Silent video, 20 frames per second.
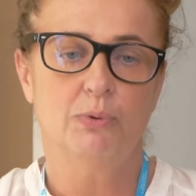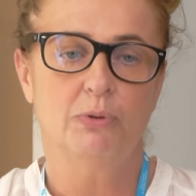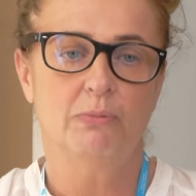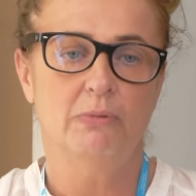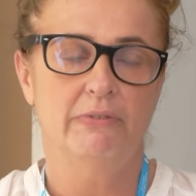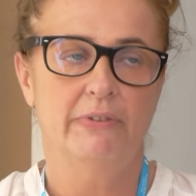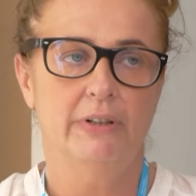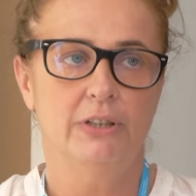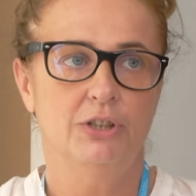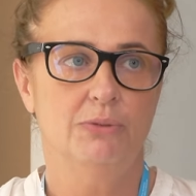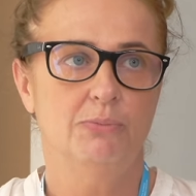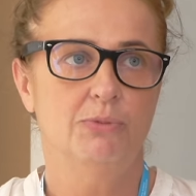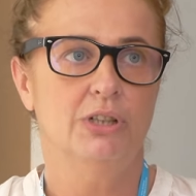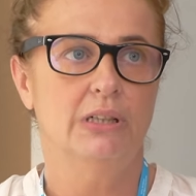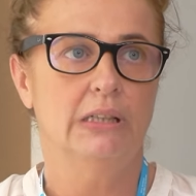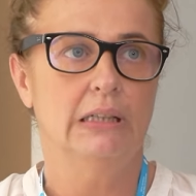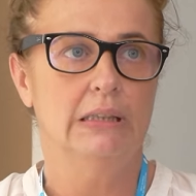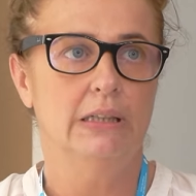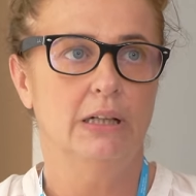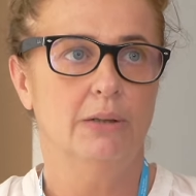promowaliśmy
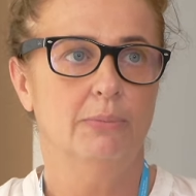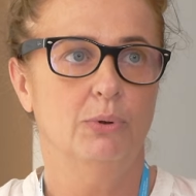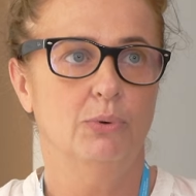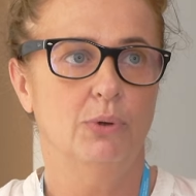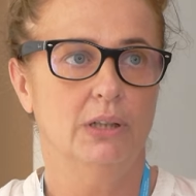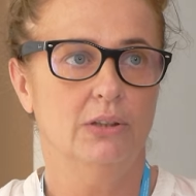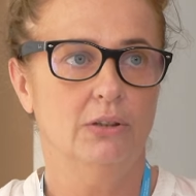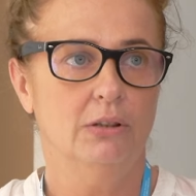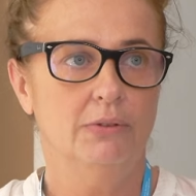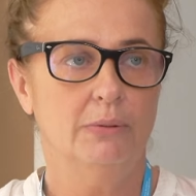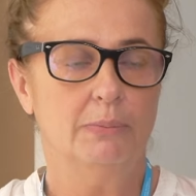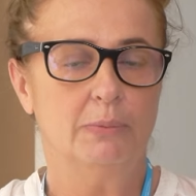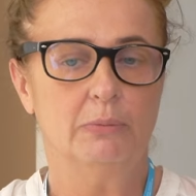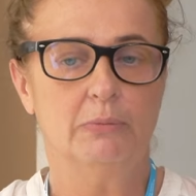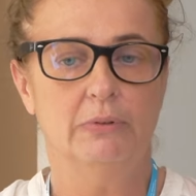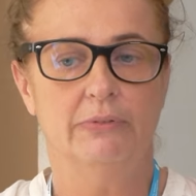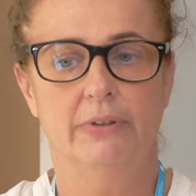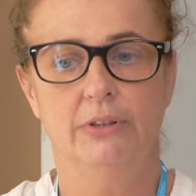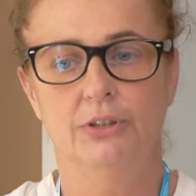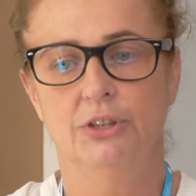się na Dniach Bełchatowa,
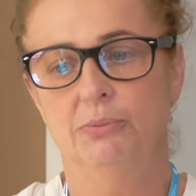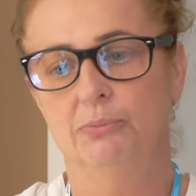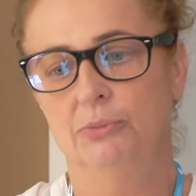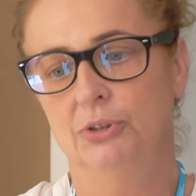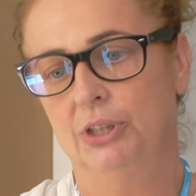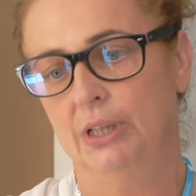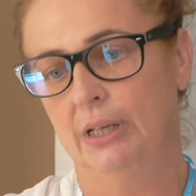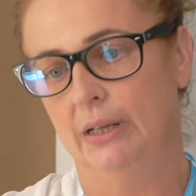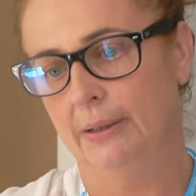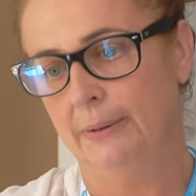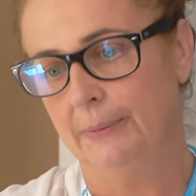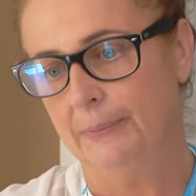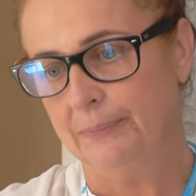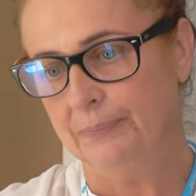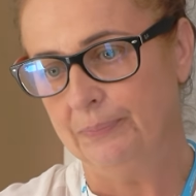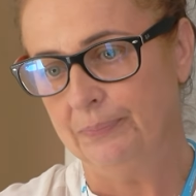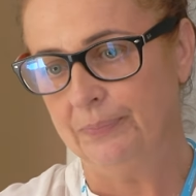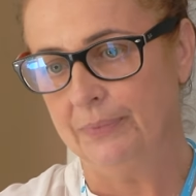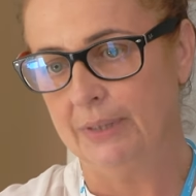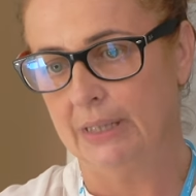promowaliśmy się
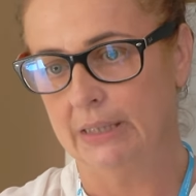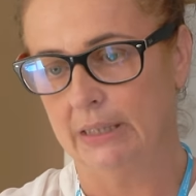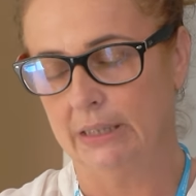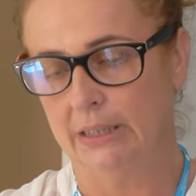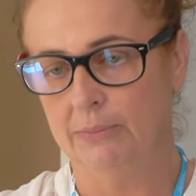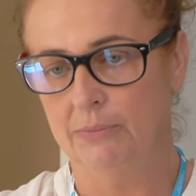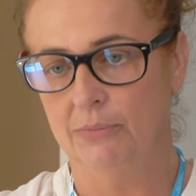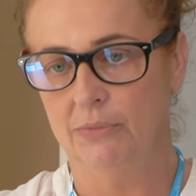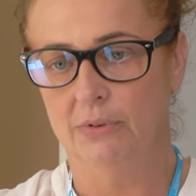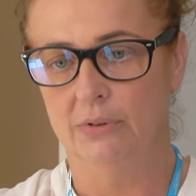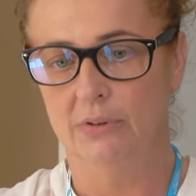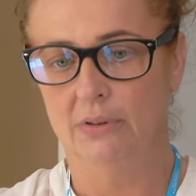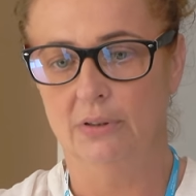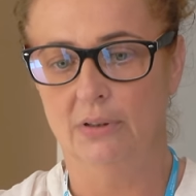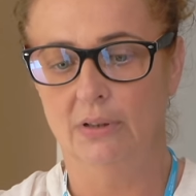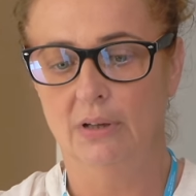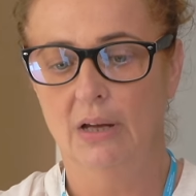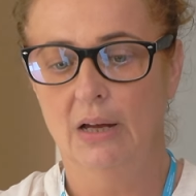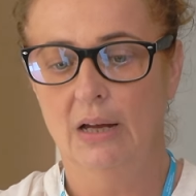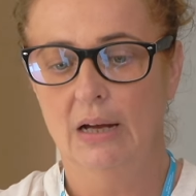mm, na takim,
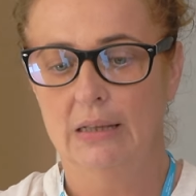y,